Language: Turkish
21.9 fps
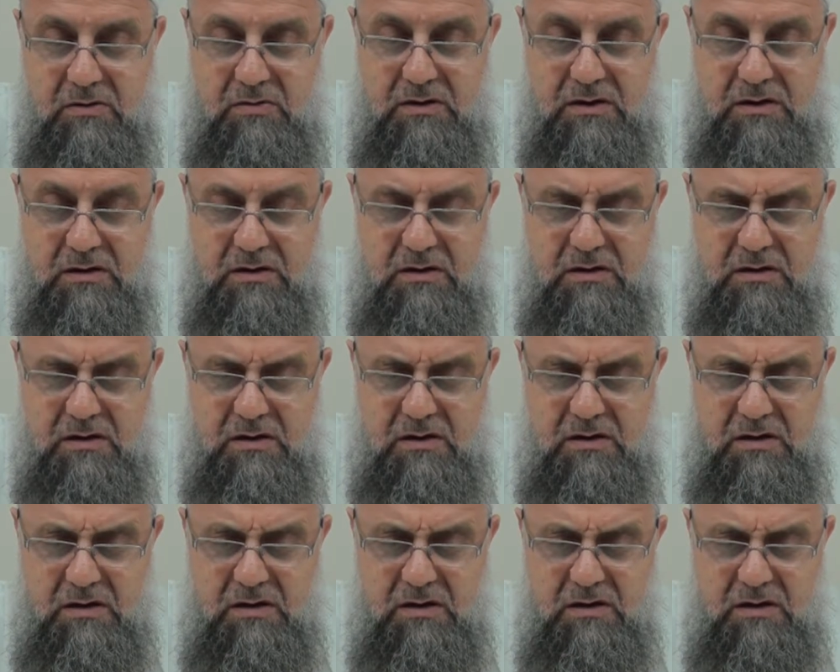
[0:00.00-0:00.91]
dua etti.
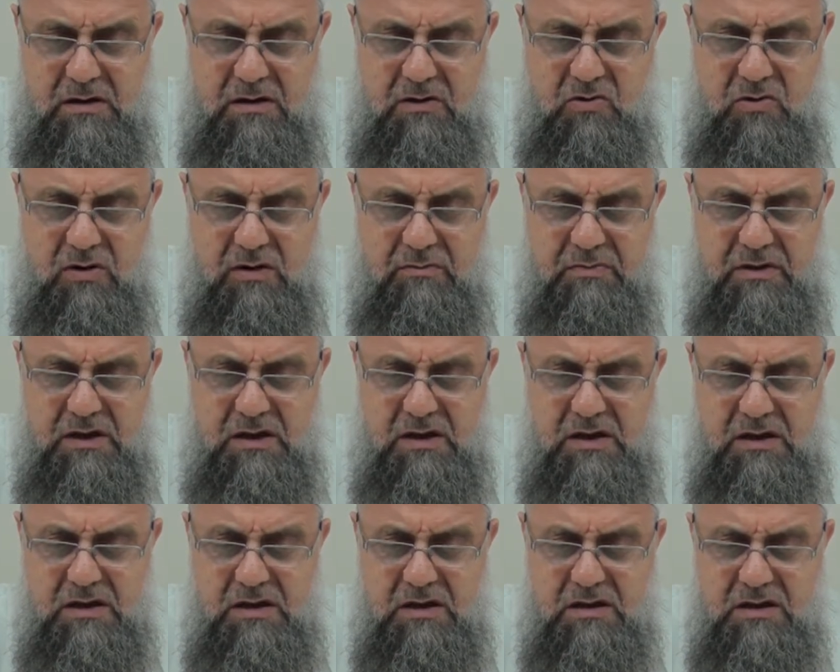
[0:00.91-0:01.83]
Sonra beni
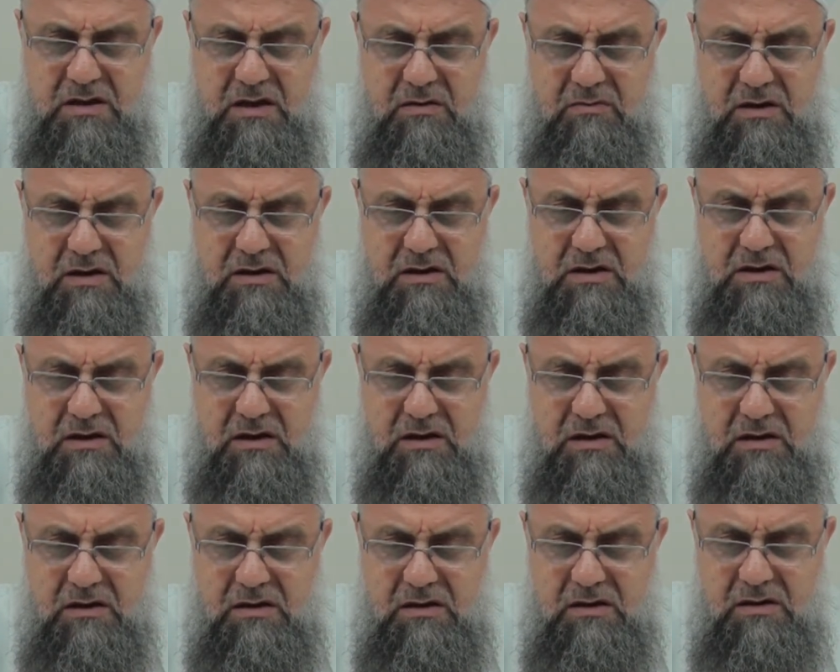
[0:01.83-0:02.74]
ikinci semaya
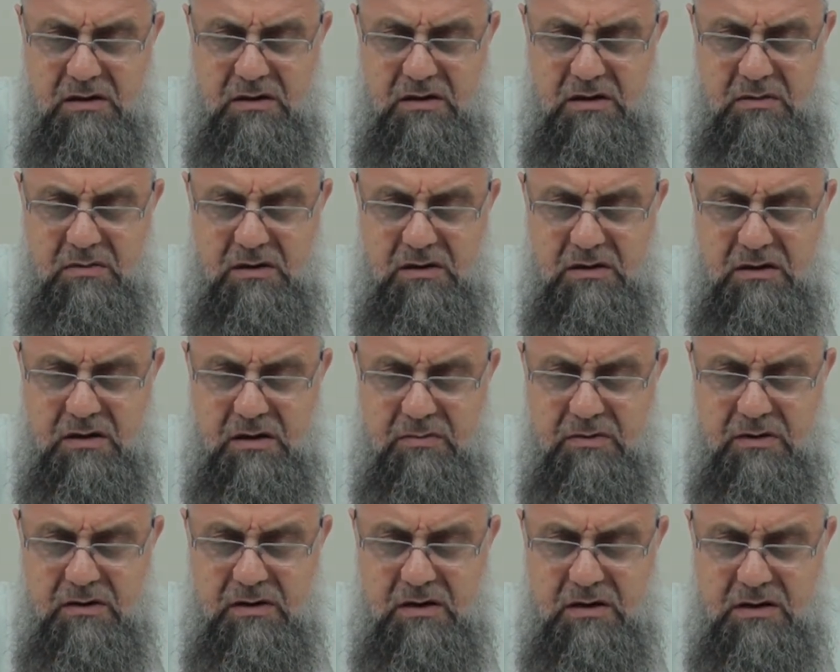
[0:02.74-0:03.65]
çıkarttı. Seferat
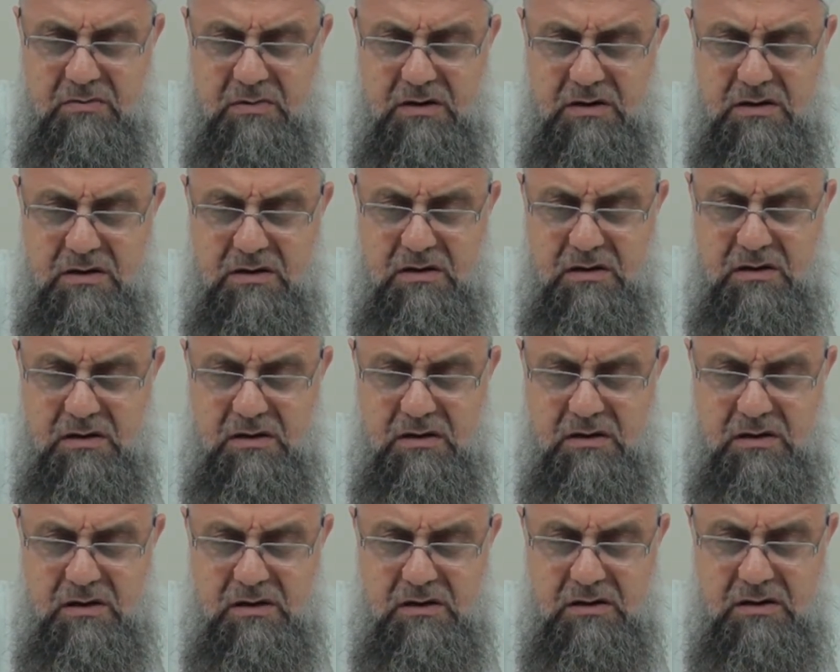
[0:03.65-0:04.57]
kapının açılmasını istedi.
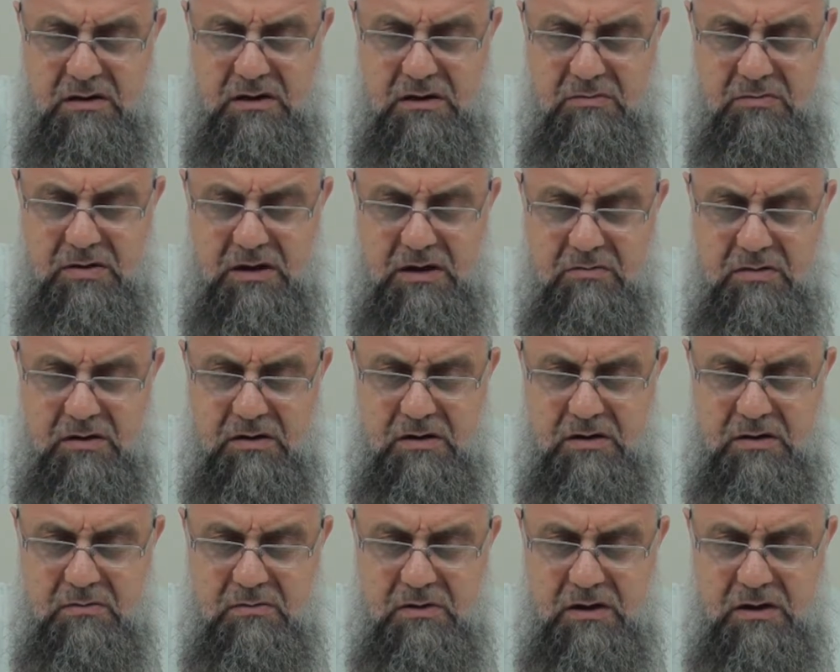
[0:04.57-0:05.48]
Denildi ki beraberinde
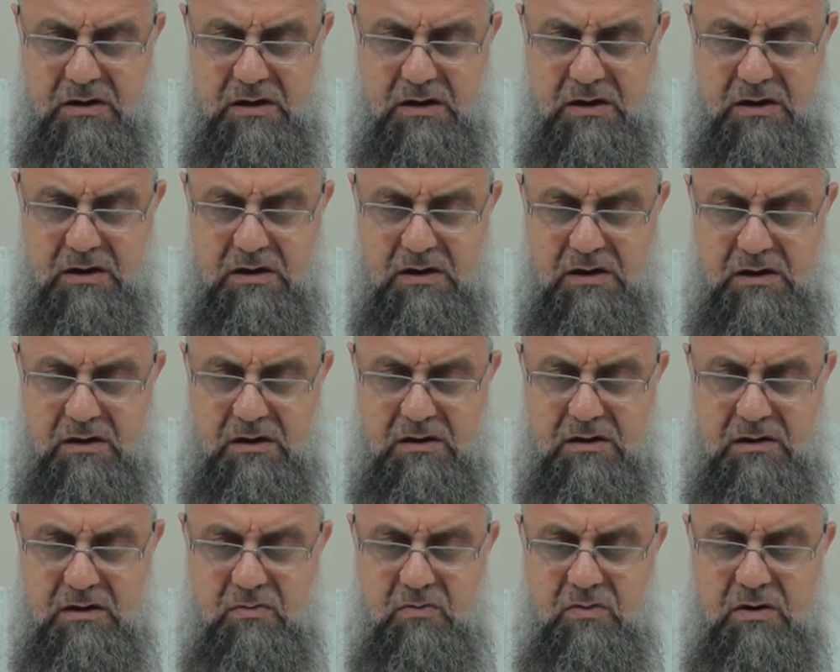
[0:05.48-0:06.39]
kim var?
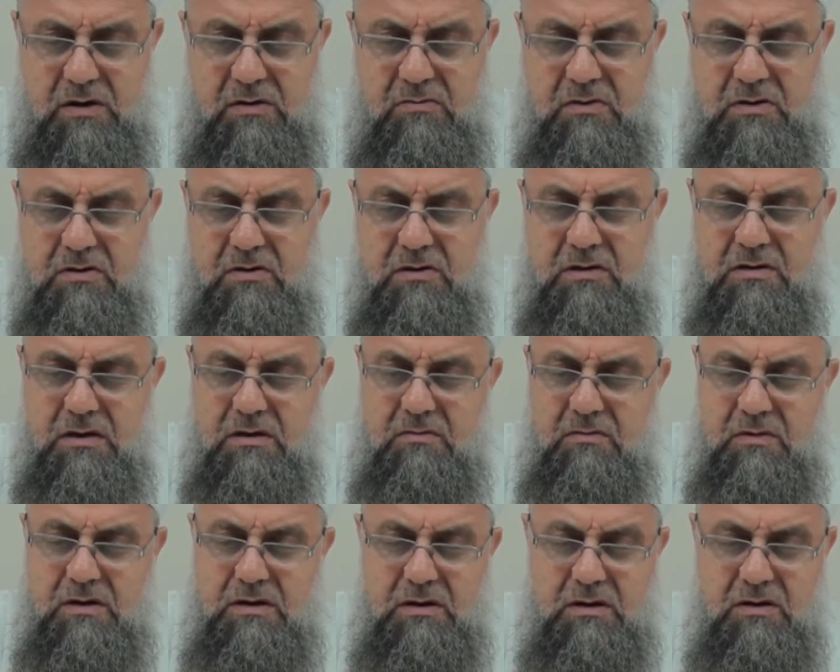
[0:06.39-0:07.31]
Dedi Muhammed sallallahu aleyhi
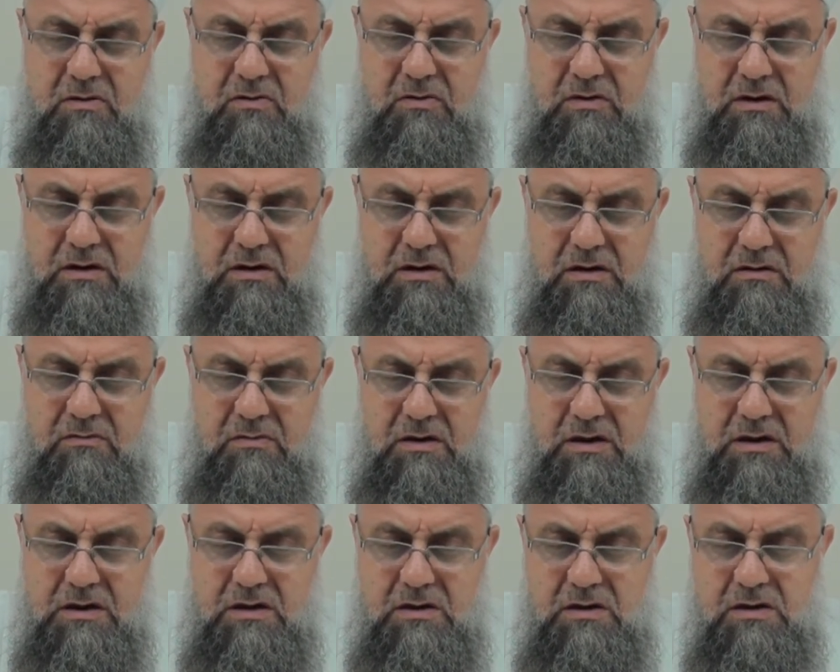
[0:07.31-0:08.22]
ve sellem. ki ona
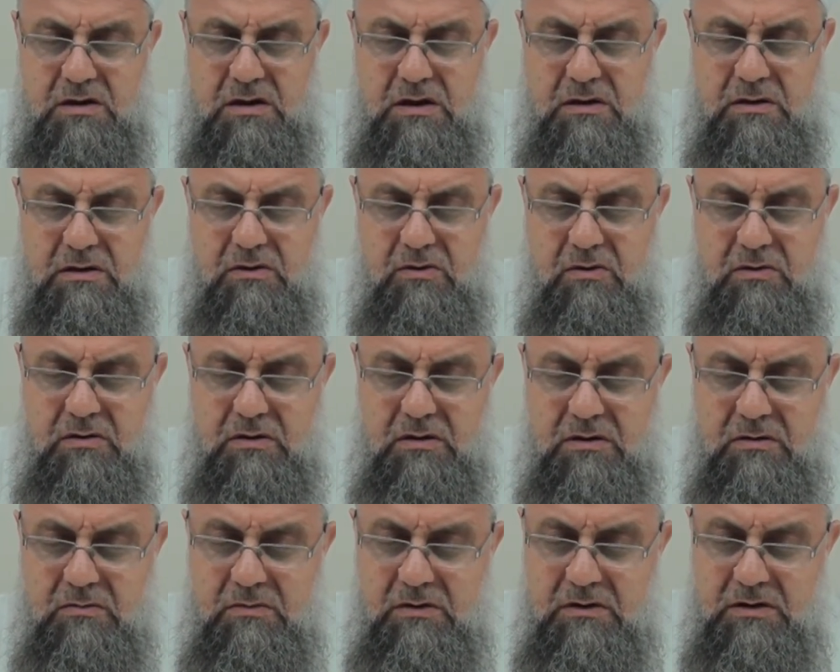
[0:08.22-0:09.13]
miras için davet
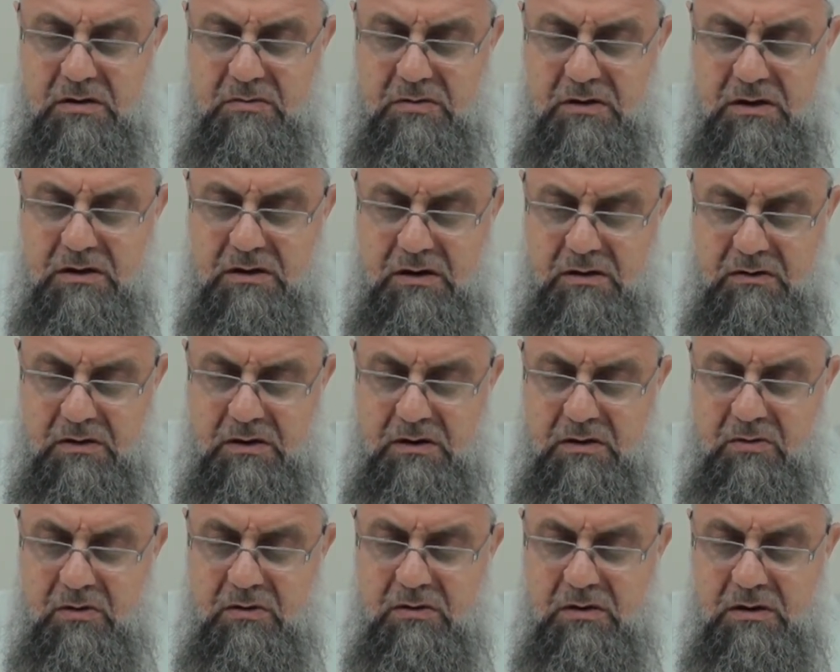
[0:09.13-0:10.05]
gönderildi mi? Cebrail evet
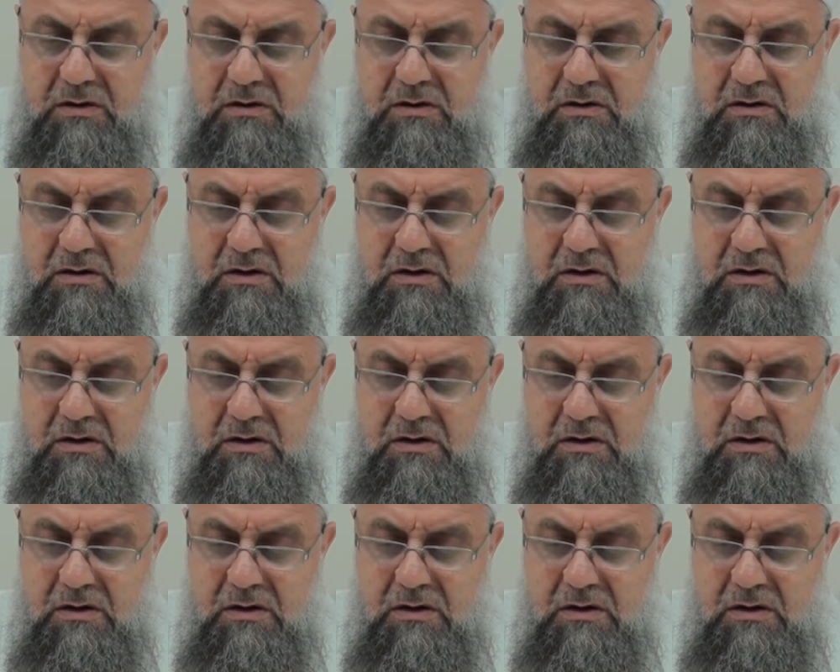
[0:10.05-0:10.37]
gönderildi.